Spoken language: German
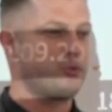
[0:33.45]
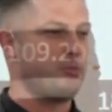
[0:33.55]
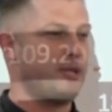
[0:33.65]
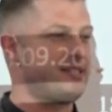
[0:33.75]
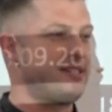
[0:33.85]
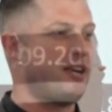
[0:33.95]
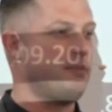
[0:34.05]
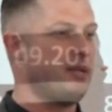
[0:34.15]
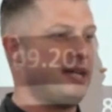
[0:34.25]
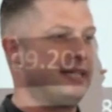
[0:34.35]
so im letzten
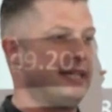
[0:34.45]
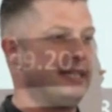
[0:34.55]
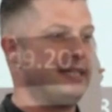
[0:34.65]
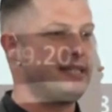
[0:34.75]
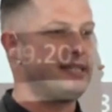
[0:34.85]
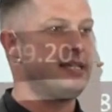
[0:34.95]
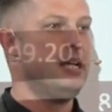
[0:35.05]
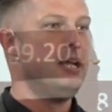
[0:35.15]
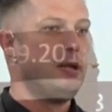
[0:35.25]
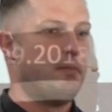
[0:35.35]
halben Jahr ergangen ist.
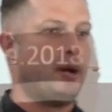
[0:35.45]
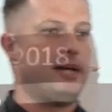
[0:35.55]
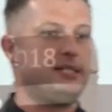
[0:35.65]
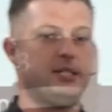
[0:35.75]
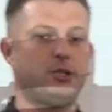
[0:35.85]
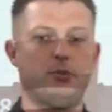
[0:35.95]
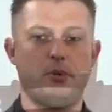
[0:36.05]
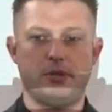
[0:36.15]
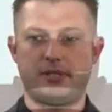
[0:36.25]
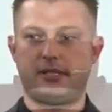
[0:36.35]
Bereich
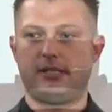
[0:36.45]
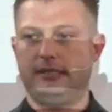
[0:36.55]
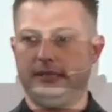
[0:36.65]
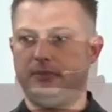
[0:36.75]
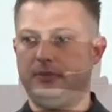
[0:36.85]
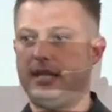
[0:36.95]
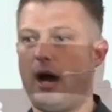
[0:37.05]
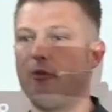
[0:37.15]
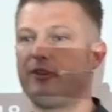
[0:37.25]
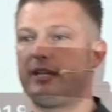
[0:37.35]
E-Commerce, ähm, die
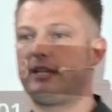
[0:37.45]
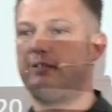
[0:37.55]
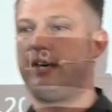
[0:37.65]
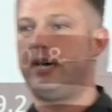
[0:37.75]
Aufreger, die wir